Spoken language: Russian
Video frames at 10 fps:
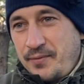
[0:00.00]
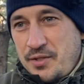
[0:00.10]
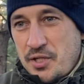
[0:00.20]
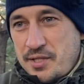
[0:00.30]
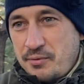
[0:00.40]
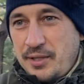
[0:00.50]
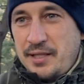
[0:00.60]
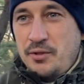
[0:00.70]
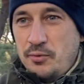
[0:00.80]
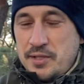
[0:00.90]
часть
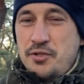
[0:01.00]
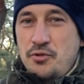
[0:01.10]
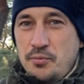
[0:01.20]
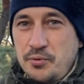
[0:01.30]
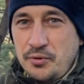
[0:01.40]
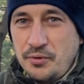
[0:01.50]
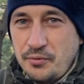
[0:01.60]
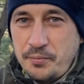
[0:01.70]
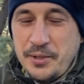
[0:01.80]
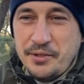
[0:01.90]
влаги у вас еще будет
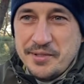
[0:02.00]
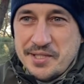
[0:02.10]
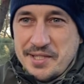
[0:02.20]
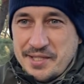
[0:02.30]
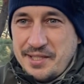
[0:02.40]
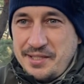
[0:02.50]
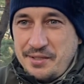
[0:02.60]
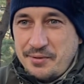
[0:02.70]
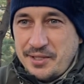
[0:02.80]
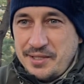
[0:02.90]
впитываться и
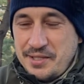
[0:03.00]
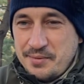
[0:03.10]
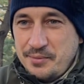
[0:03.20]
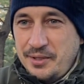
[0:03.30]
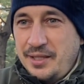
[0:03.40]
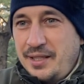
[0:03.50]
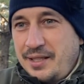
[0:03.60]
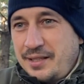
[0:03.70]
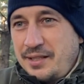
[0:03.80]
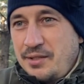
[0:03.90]
заходить в организм
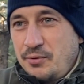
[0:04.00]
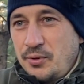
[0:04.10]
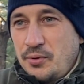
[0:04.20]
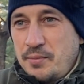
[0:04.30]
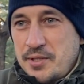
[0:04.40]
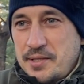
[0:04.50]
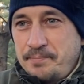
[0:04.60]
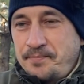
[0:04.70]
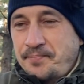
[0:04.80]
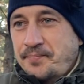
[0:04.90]
таким вот
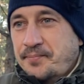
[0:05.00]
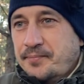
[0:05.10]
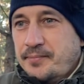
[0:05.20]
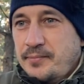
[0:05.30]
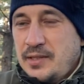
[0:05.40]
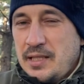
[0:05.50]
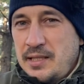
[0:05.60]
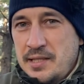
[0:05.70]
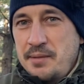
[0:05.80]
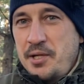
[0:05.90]
образом.
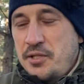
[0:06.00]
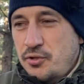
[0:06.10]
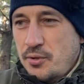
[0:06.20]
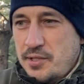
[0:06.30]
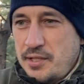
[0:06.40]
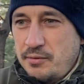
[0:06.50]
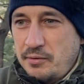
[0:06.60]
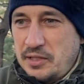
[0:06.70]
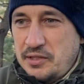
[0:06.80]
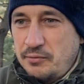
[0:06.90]
Я заметил, что, кстати, во
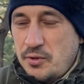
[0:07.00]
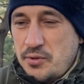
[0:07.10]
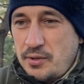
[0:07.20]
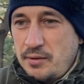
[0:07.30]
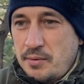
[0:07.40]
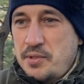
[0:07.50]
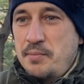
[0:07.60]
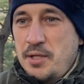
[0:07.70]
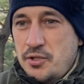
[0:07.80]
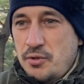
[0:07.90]
влажном воздухе вообще
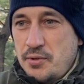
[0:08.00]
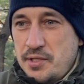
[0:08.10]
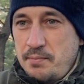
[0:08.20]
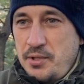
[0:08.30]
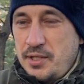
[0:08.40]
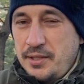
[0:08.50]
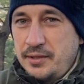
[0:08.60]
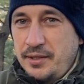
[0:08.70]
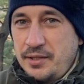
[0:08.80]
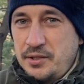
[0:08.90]
меньше хочется пить, а
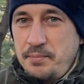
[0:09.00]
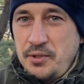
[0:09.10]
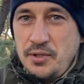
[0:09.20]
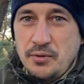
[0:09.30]
иногда даже пить не